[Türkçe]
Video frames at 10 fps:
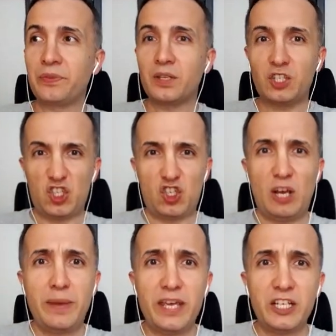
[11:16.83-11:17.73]

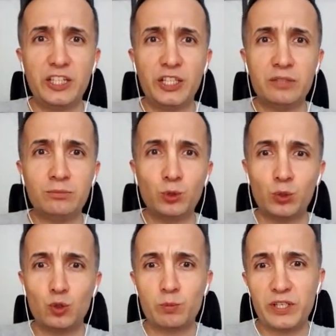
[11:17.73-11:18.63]
Jamaikalıyım
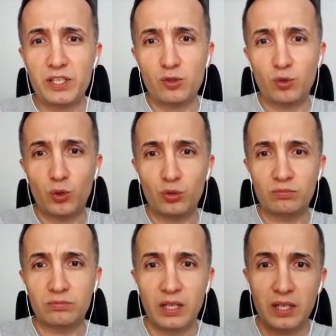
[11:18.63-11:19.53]
konuşmak istiyorum.
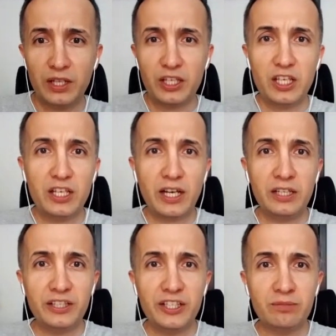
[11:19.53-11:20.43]

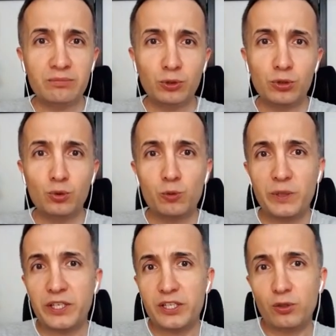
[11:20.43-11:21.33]
İranlıyım konuşmak
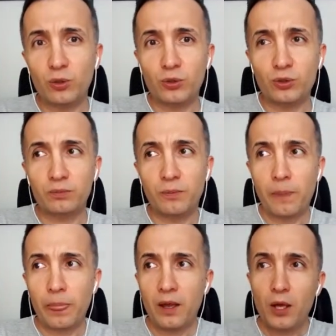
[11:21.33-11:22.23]
istiyorum.
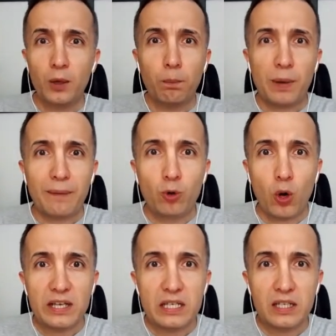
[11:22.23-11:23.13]
Papua
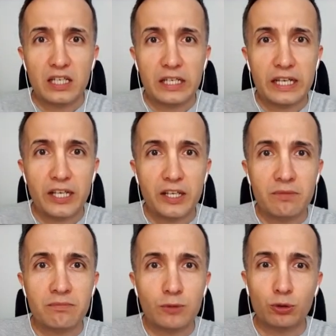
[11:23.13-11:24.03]
Yeni
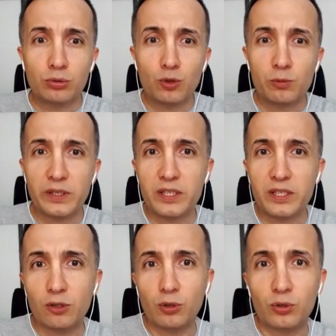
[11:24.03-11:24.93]
Gineliyim konuşmak
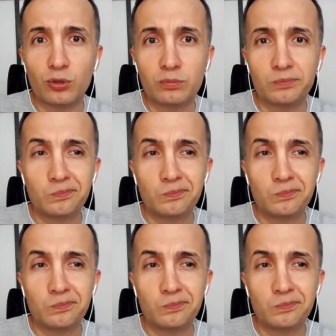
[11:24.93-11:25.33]
istiyorum.